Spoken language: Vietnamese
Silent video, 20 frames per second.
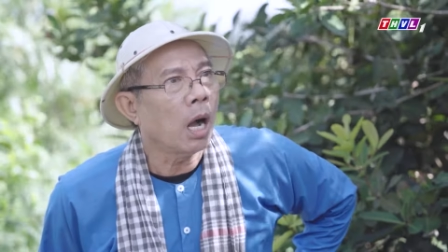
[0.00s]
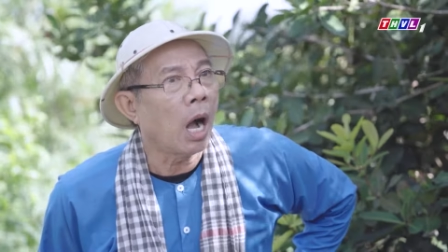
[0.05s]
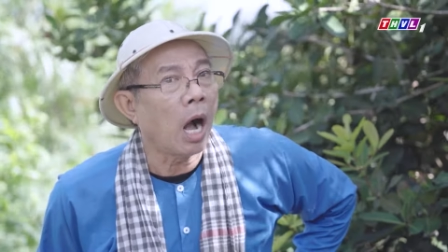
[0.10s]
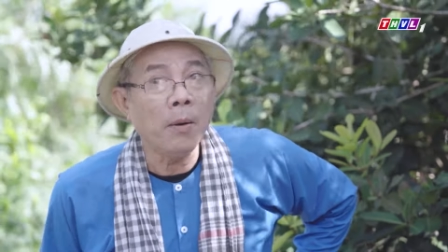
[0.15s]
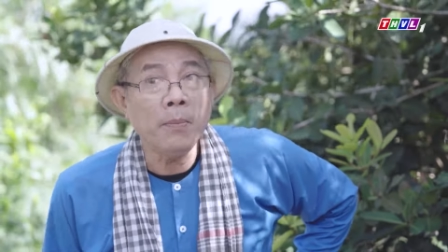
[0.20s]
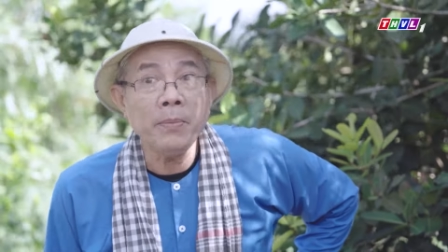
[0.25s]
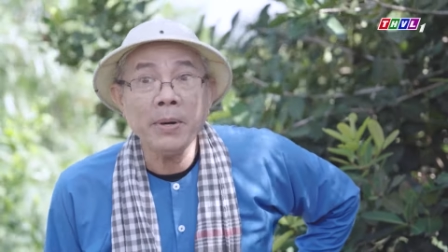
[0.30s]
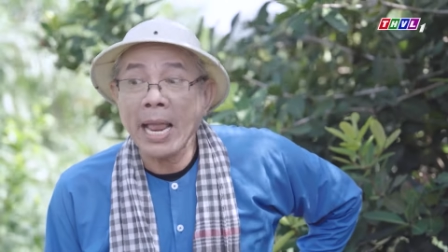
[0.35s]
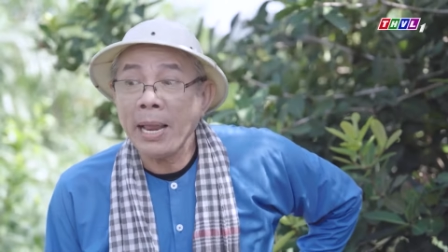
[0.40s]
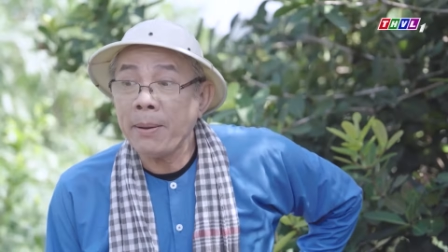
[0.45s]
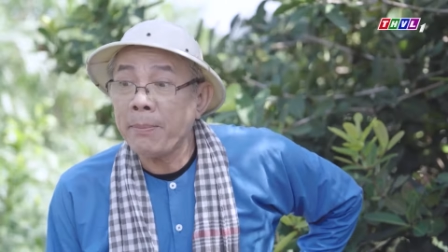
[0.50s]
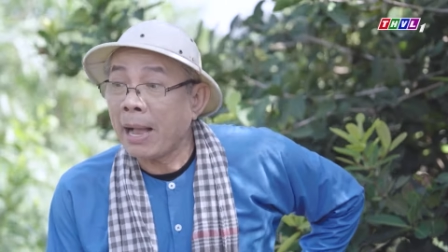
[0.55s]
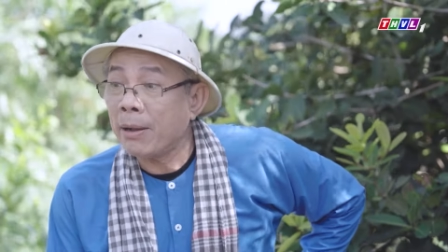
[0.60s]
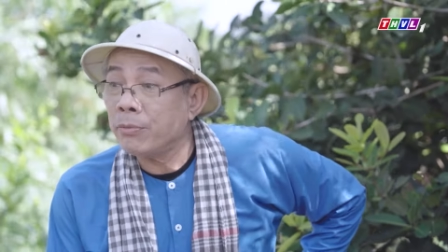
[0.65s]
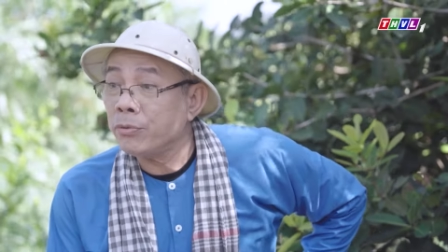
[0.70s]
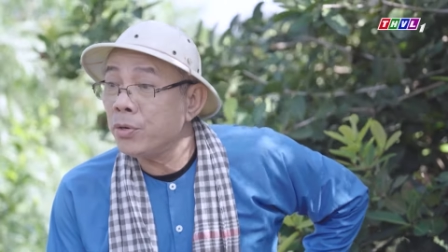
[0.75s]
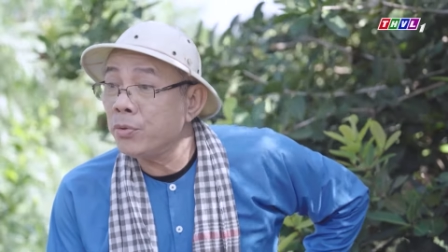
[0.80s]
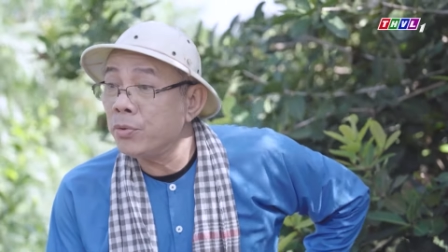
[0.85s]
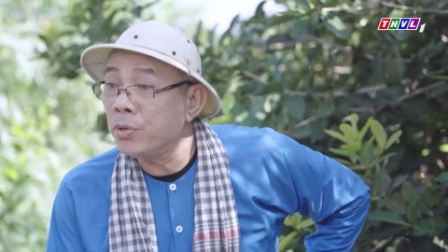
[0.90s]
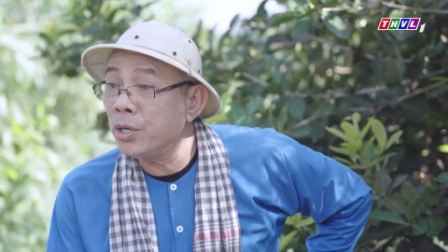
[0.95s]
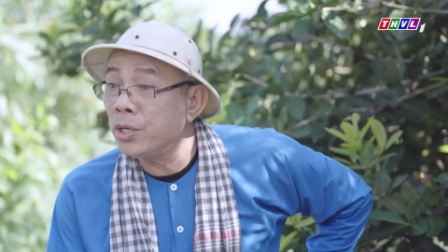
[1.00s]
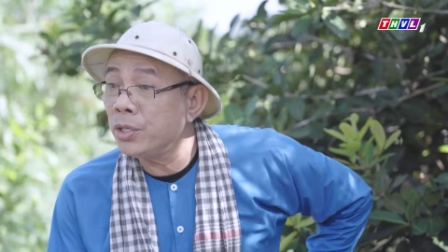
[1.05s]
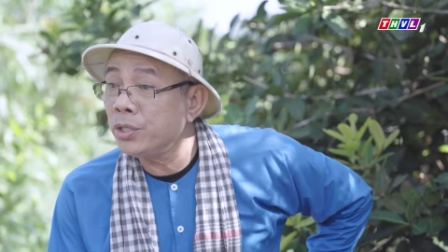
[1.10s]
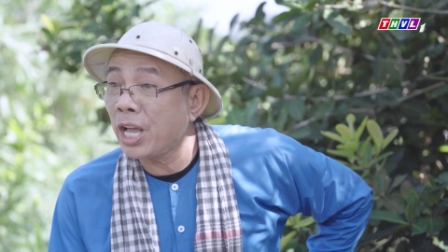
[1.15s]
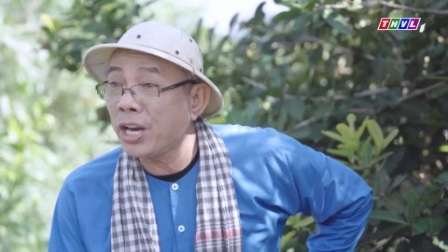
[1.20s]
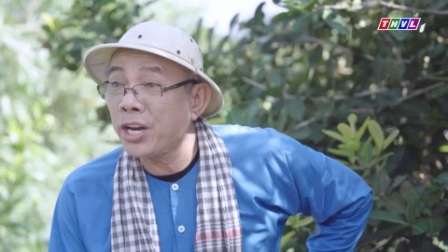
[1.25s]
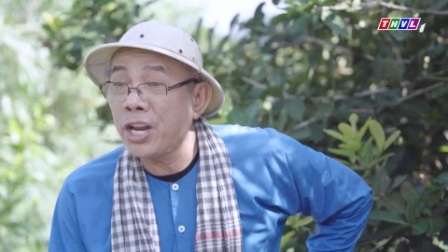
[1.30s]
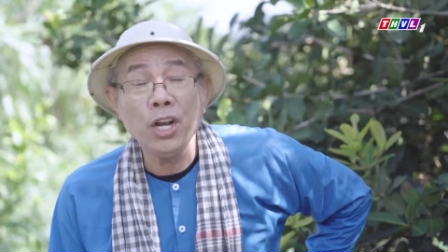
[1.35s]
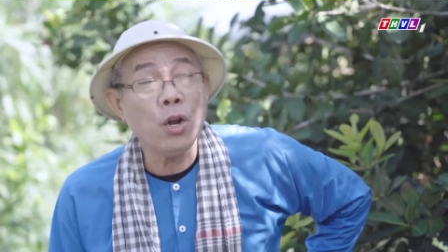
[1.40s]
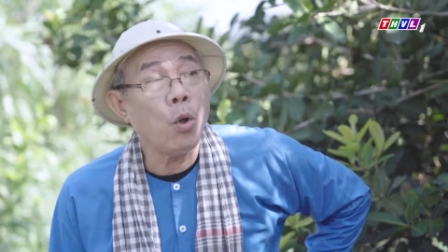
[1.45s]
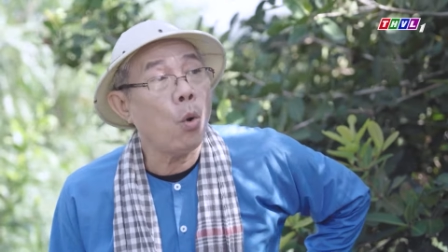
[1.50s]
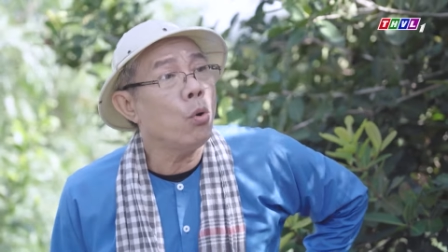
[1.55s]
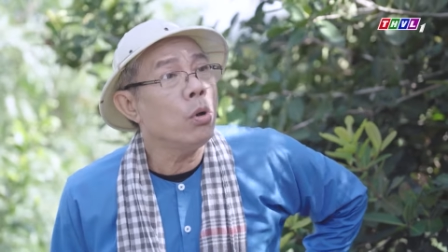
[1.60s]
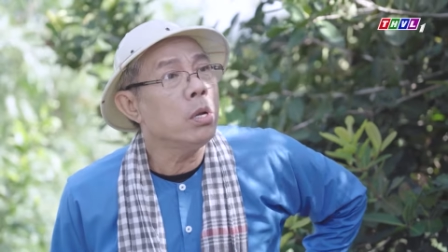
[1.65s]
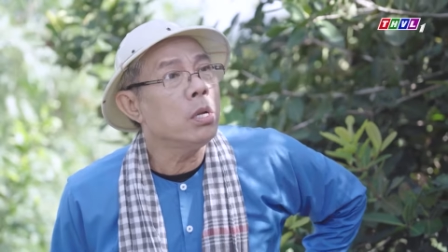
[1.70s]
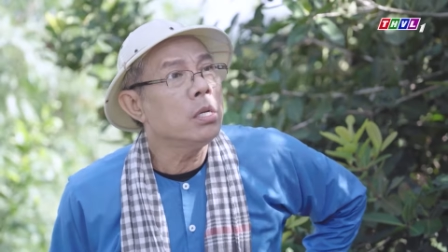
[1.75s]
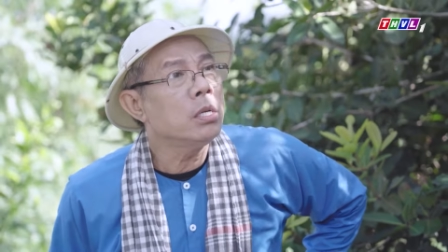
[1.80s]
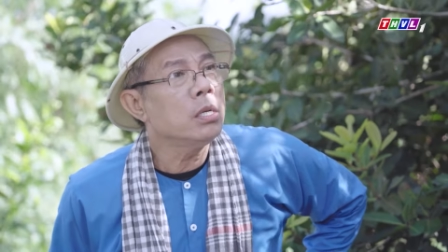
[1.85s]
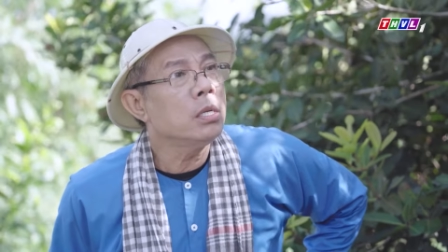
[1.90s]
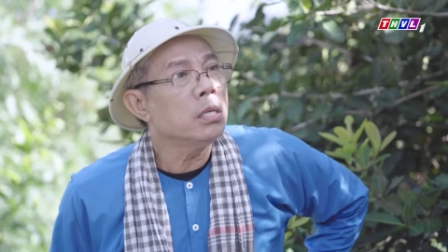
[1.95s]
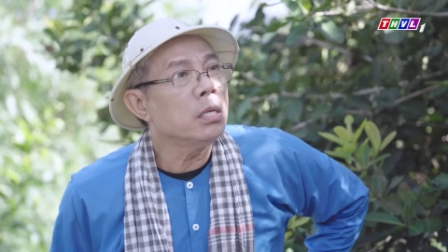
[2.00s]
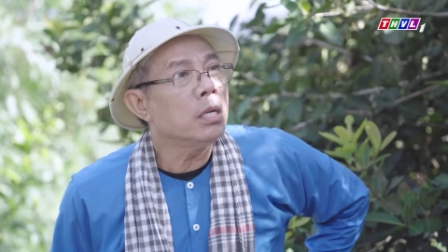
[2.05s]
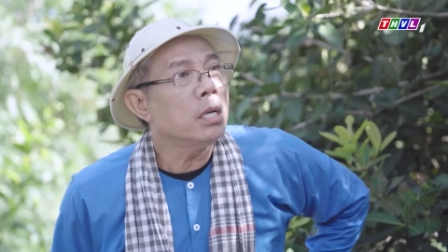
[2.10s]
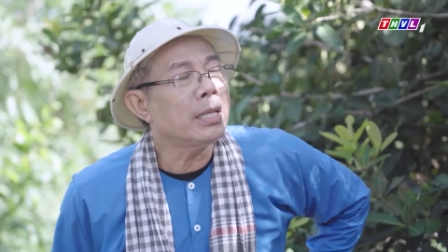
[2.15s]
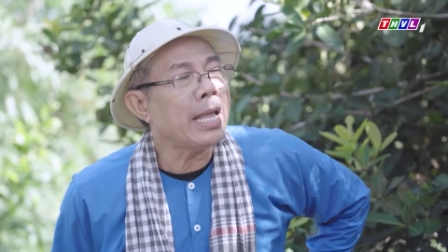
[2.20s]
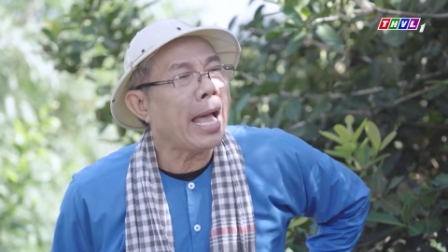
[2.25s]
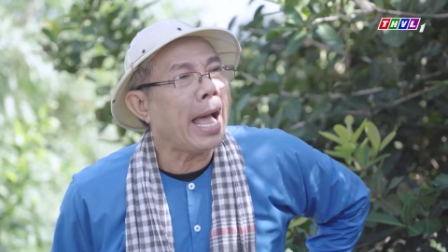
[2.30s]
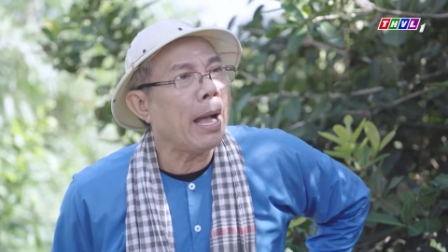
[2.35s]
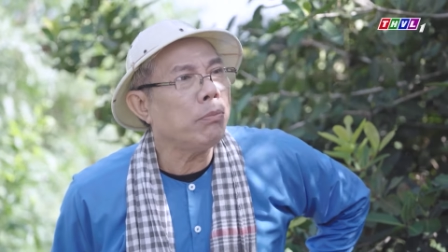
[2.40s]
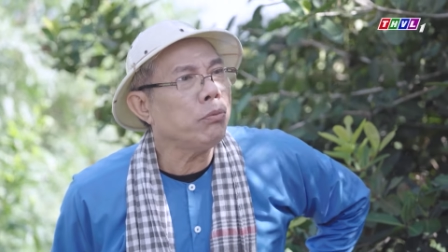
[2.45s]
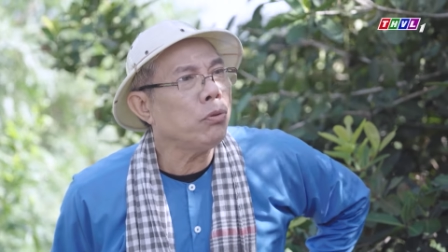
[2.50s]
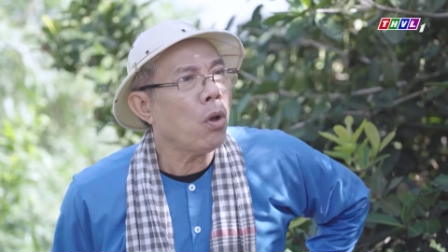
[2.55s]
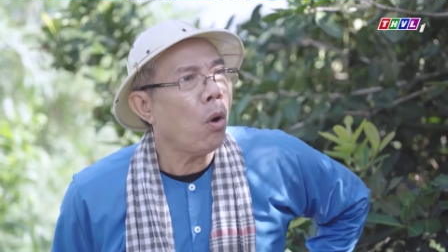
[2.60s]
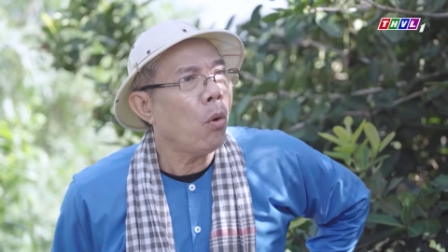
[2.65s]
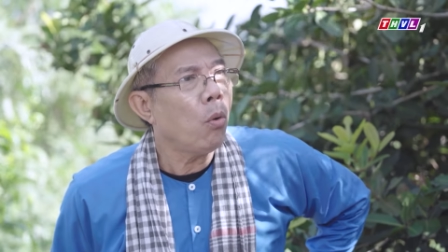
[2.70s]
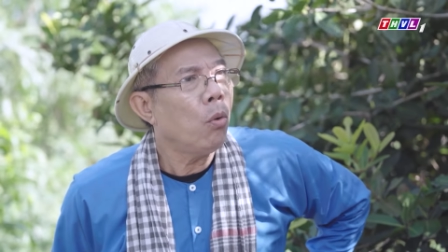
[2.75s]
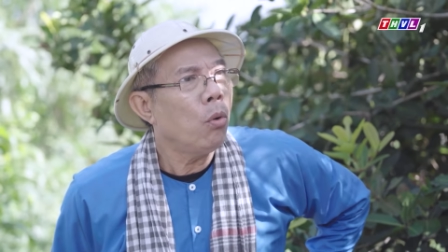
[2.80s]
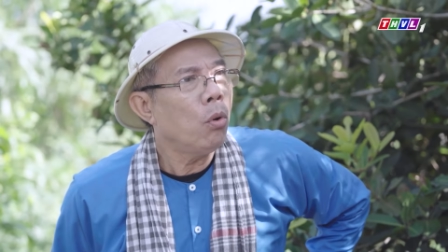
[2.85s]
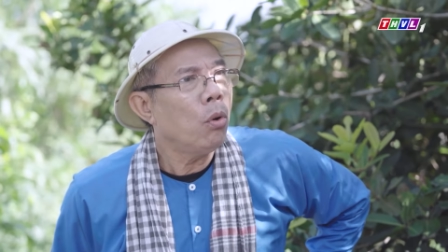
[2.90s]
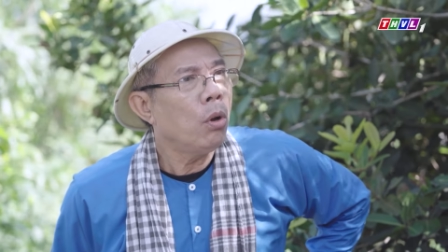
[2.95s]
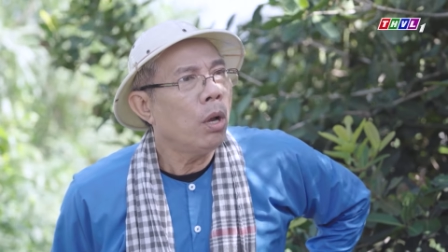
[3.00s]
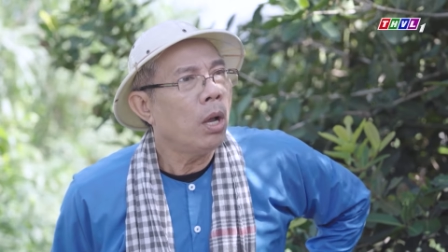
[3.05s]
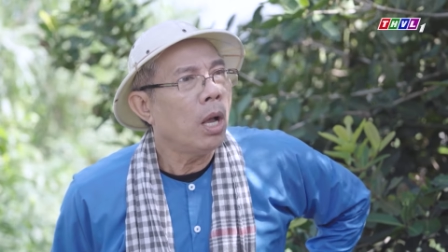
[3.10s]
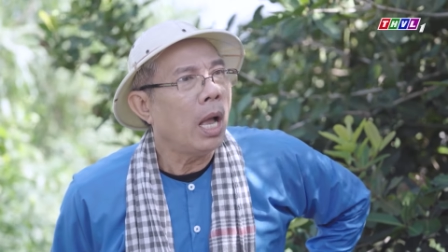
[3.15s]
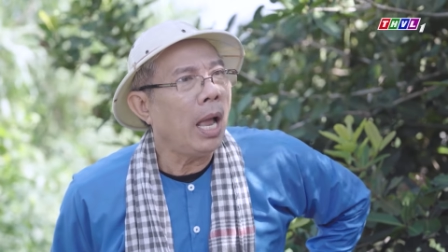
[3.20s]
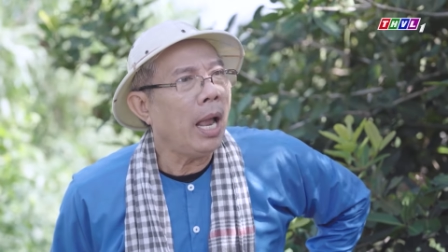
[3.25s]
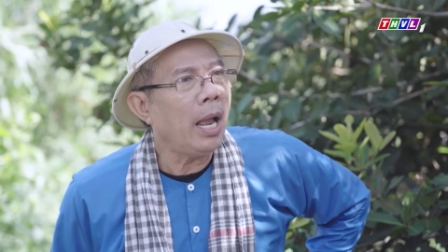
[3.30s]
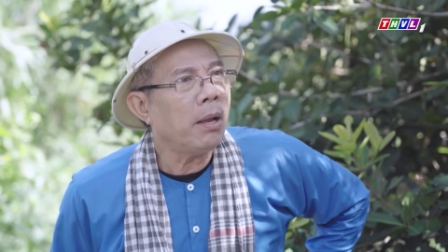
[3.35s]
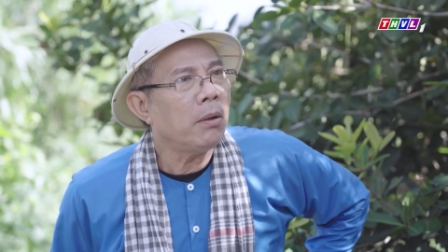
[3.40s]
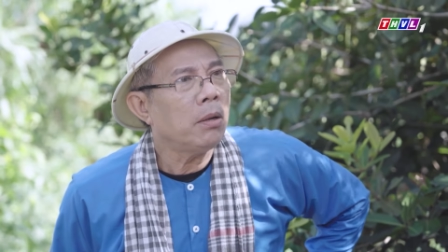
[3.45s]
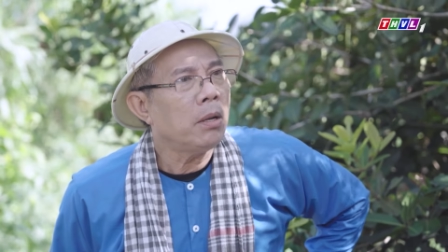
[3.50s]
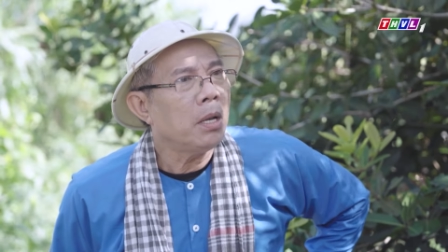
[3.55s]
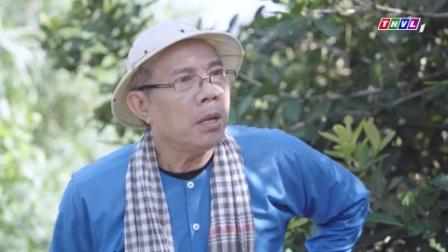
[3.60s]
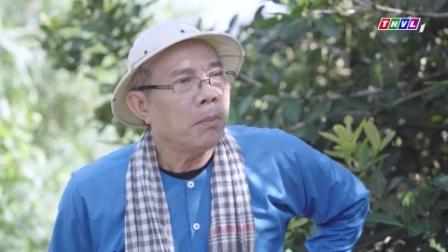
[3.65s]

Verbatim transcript: hôm nay bao nhiêu người người ta đi luôn người ta không vô ha